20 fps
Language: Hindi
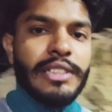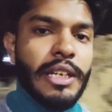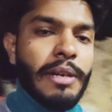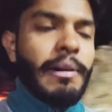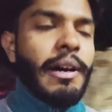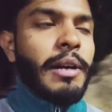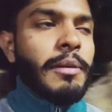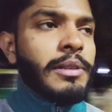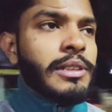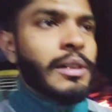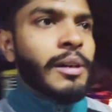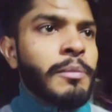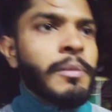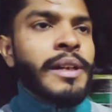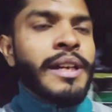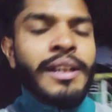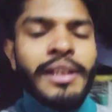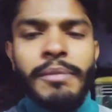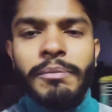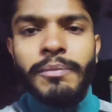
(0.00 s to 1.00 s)
इसके बारे में जब
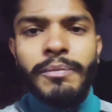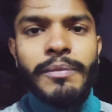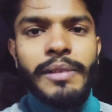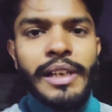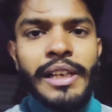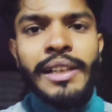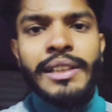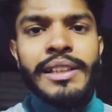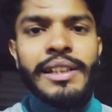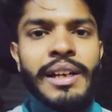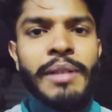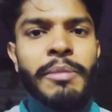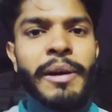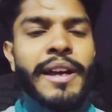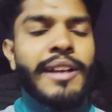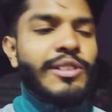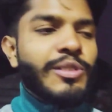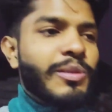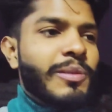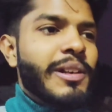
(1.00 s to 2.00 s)
हमने ली थी ना
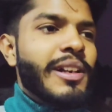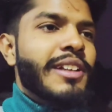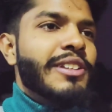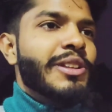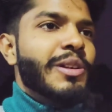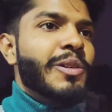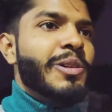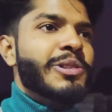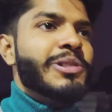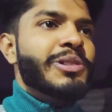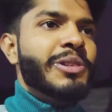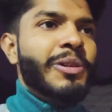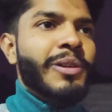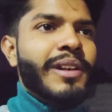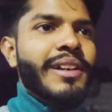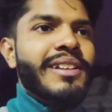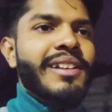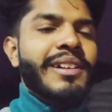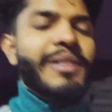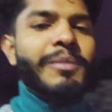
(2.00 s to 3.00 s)
बाइक तो मतलब इतनी खुशी हो
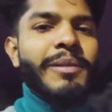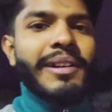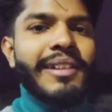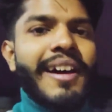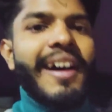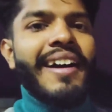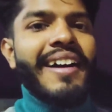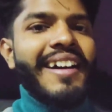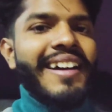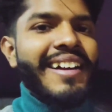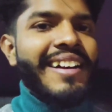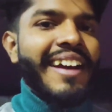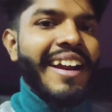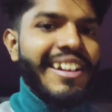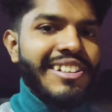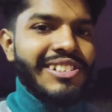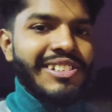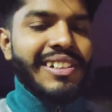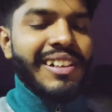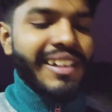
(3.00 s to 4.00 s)
रही थी कि मज़ा गया ये
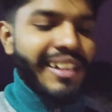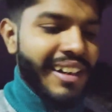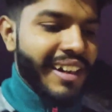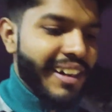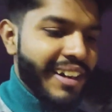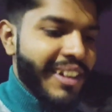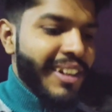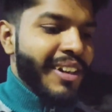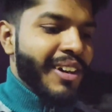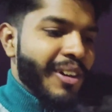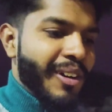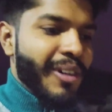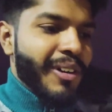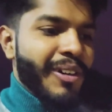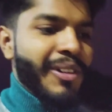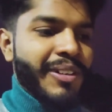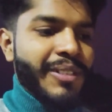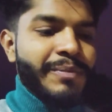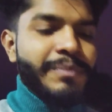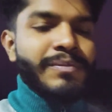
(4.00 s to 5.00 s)
नई चीज़ ले रहा है
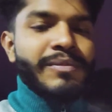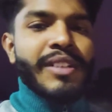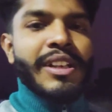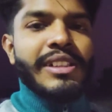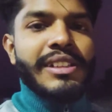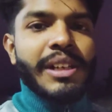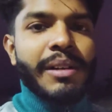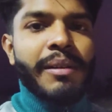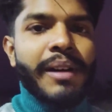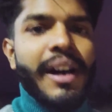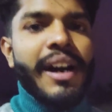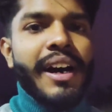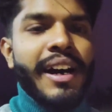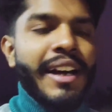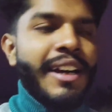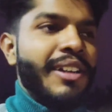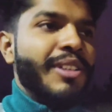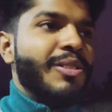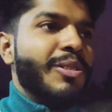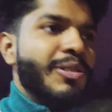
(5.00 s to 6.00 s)
और जब
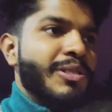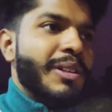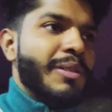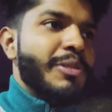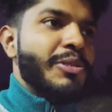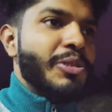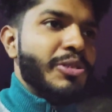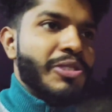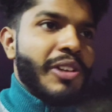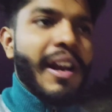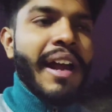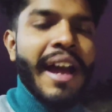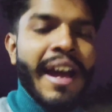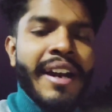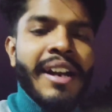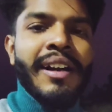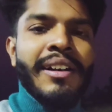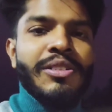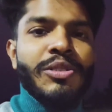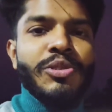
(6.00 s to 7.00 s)
आए तो जब उसको
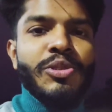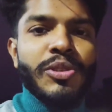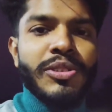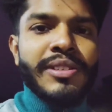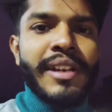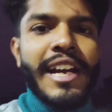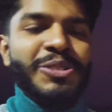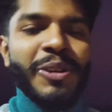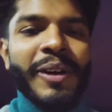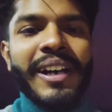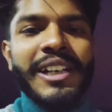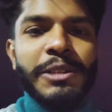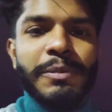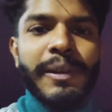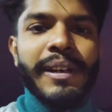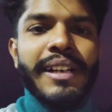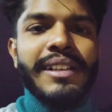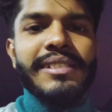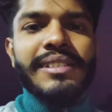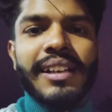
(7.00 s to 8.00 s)
चलाया ना तो जो जो
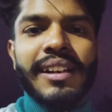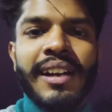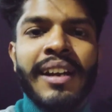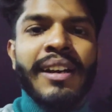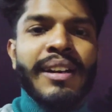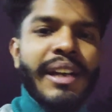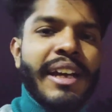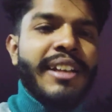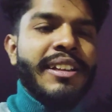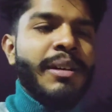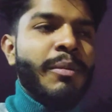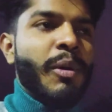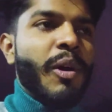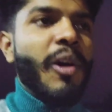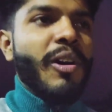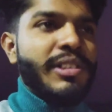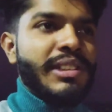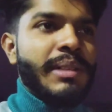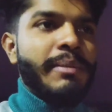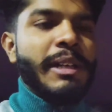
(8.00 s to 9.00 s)
एक्सपीरियंस था ना एकदम
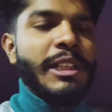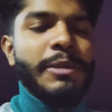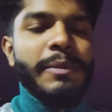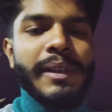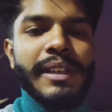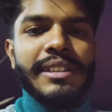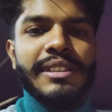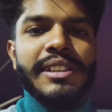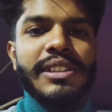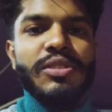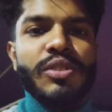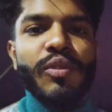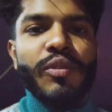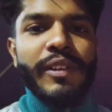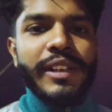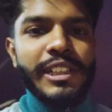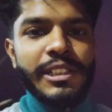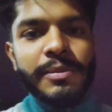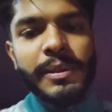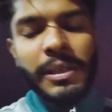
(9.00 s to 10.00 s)
औसम एक्सपीरियंस था इसको
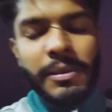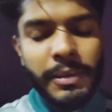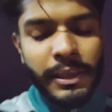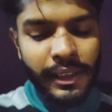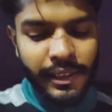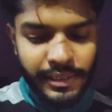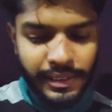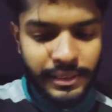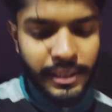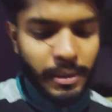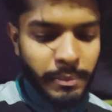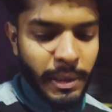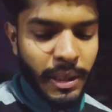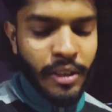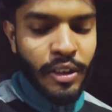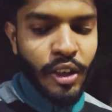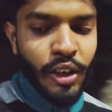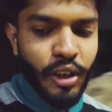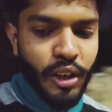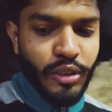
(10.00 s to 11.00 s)
वर्ड्स में नहीं बता सकता
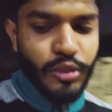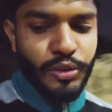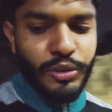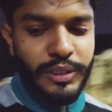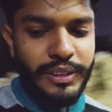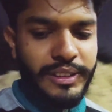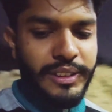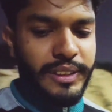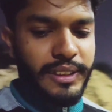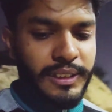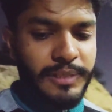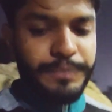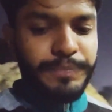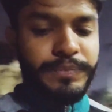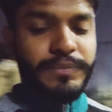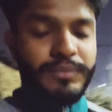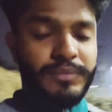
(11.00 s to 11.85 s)
मैं और दूसरी चीज़